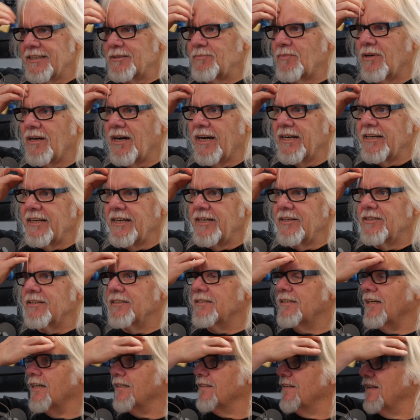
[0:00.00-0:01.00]
dass man reingeht
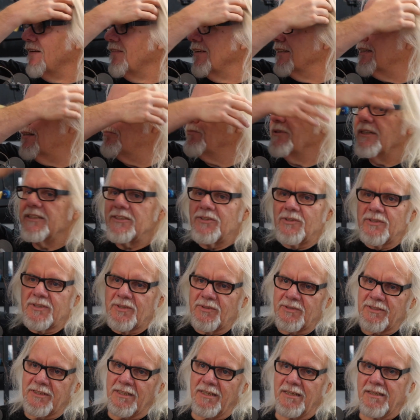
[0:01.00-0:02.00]
und sagt, ja, was hat mir jetzt Gott
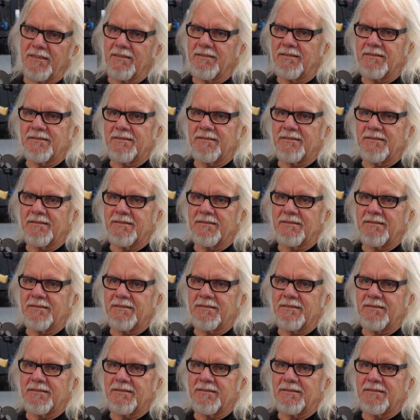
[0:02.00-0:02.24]
zu sagen?